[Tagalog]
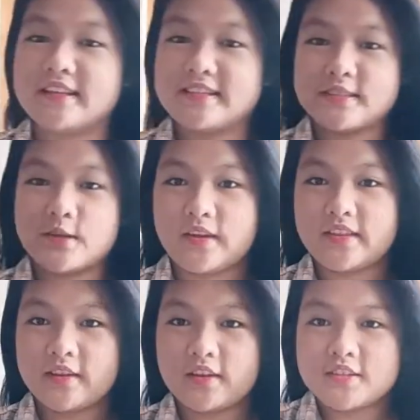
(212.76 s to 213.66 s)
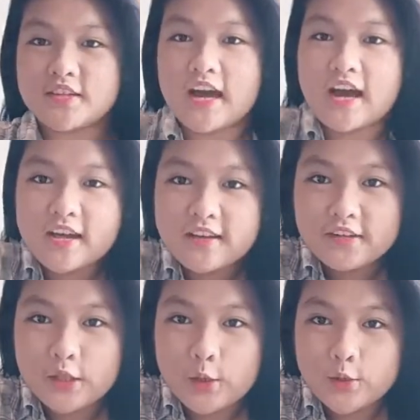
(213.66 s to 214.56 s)
So, ito na siya.
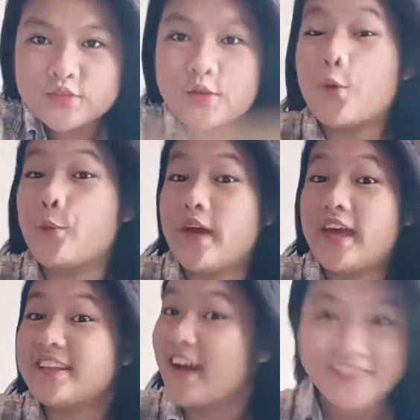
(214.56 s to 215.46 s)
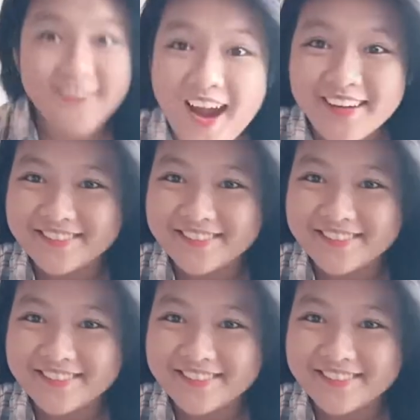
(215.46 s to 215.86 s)
Close, open, ganar!